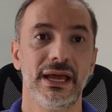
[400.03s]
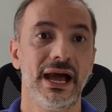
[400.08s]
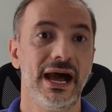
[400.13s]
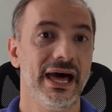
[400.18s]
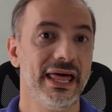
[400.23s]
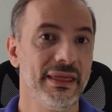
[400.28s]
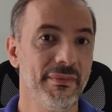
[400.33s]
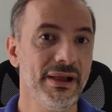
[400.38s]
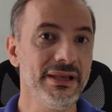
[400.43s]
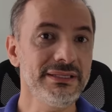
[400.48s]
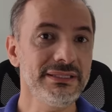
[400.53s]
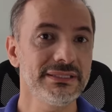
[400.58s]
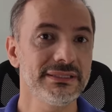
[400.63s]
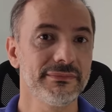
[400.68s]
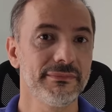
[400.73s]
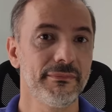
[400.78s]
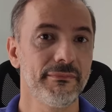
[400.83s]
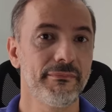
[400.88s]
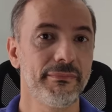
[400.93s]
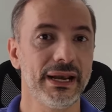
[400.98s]
Además,
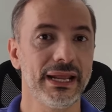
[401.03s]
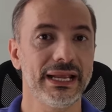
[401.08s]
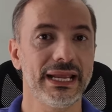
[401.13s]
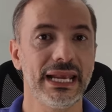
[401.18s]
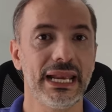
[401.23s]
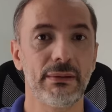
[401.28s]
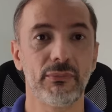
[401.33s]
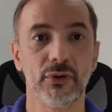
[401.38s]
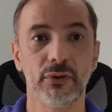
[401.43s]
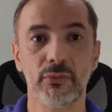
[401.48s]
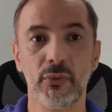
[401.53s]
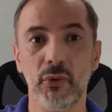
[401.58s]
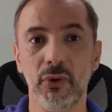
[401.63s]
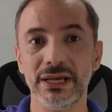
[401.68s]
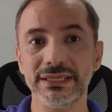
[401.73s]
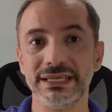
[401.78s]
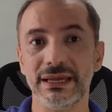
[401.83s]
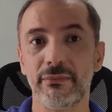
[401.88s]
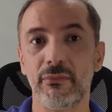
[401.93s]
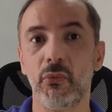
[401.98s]
para que la burbuja
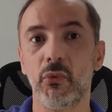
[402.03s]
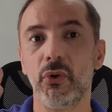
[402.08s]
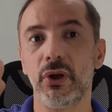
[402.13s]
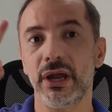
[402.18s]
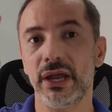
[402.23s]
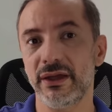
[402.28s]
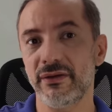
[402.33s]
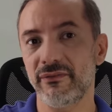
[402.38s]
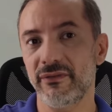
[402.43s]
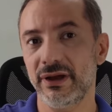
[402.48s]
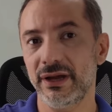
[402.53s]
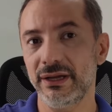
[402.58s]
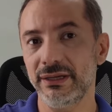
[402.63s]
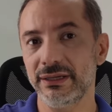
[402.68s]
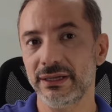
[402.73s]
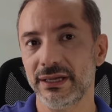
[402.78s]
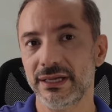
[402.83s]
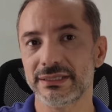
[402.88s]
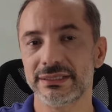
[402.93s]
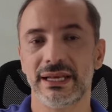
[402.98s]
se mueva,
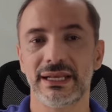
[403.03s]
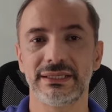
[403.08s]
se